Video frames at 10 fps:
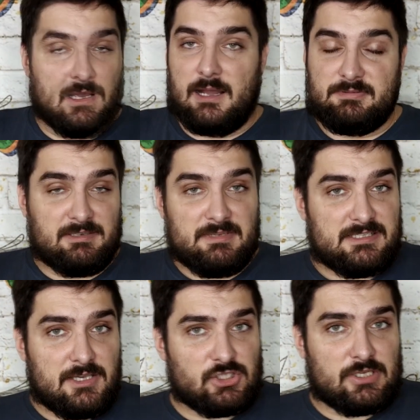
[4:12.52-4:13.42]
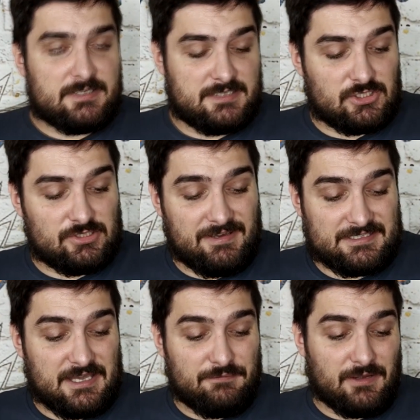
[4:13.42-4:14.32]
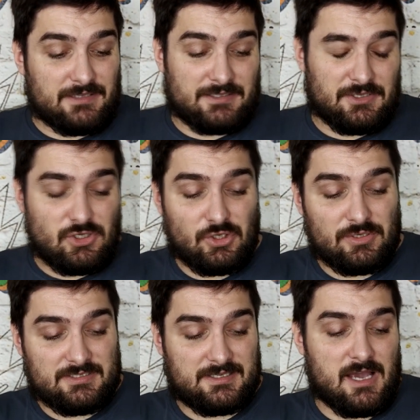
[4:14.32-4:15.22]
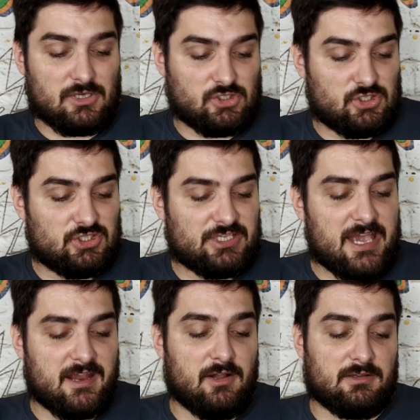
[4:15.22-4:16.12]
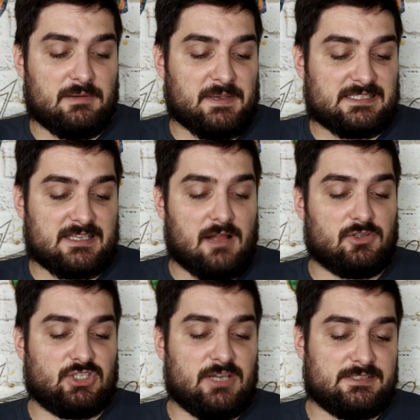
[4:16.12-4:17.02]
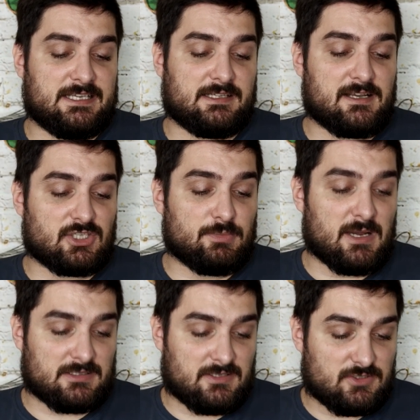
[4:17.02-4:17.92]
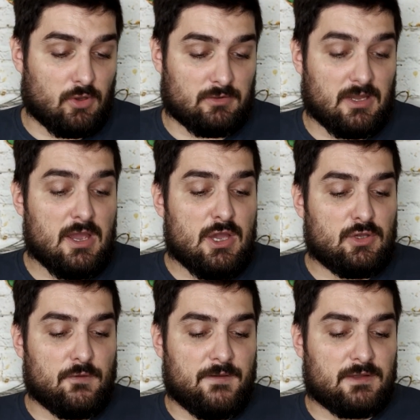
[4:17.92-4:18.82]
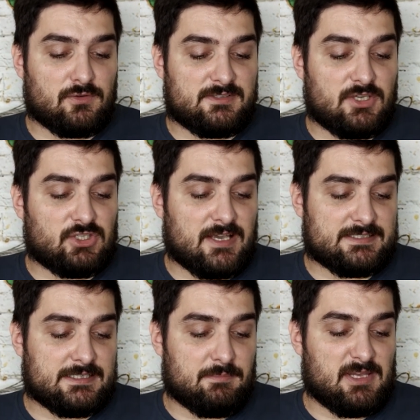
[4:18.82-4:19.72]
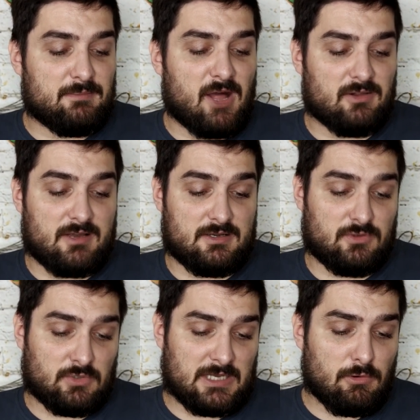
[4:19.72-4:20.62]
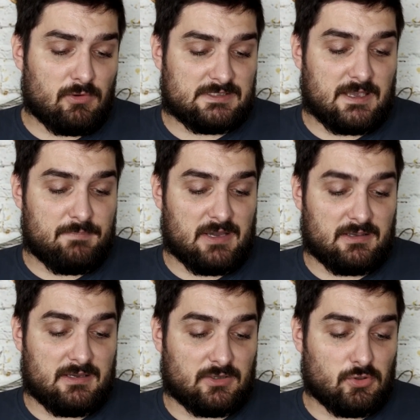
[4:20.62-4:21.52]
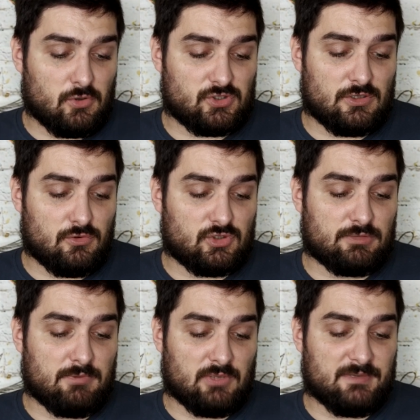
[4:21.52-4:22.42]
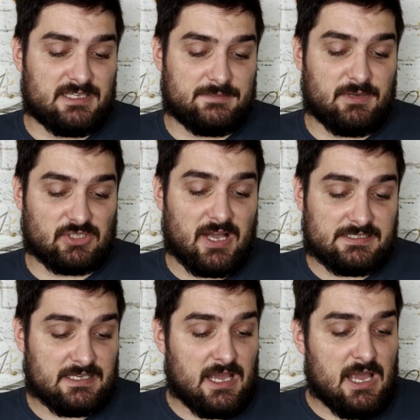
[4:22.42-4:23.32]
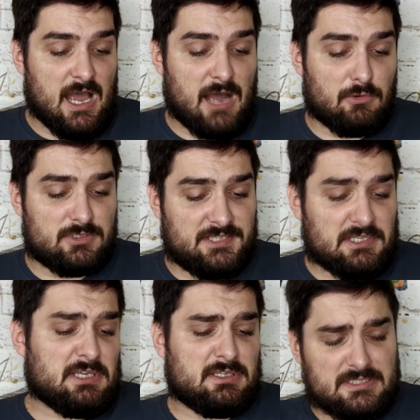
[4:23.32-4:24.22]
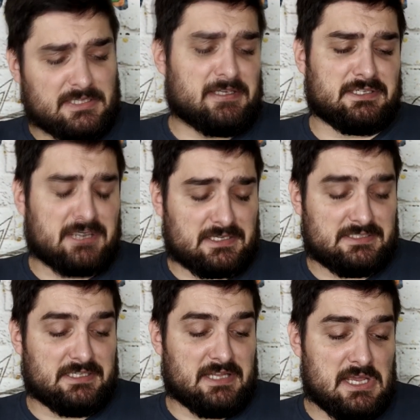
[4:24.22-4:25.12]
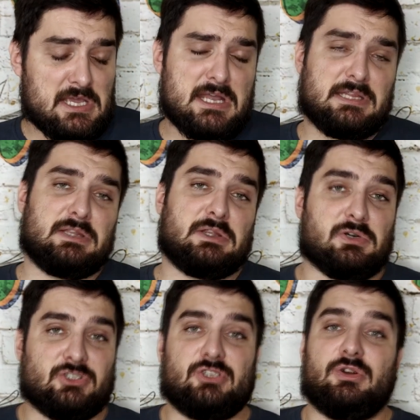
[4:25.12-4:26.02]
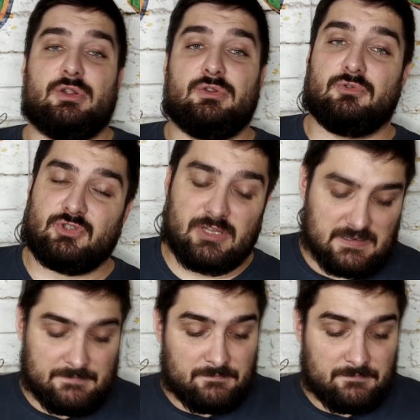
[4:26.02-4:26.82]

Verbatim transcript: Оптимистичнее здесь шведские фанаты ничего не скажешь. Чегал написал, Челси это кошмарный сон. Ювентус сейчас на минималках, но такого соперника тоже лучше было бы избежать. А вот Зенит из третьей корзины это то, что нужно.